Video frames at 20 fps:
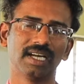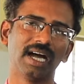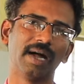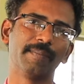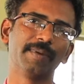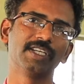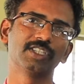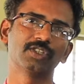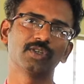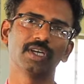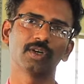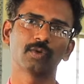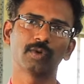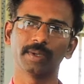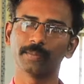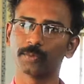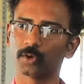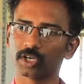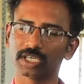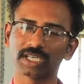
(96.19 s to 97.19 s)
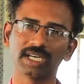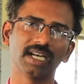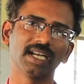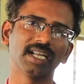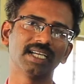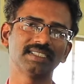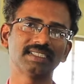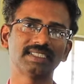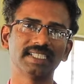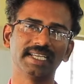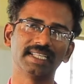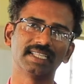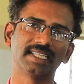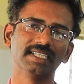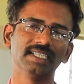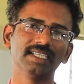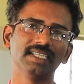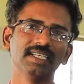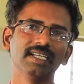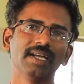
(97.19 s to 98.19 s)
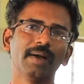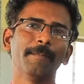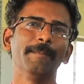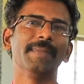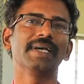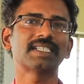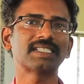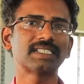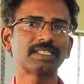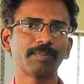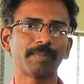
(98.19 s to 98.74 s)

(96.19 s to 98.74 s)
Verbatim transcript: அப்படின்னு சொல்லக்கூடிய பொருள்கள் எல்லாம் சேர்த்து மிக்ஸ்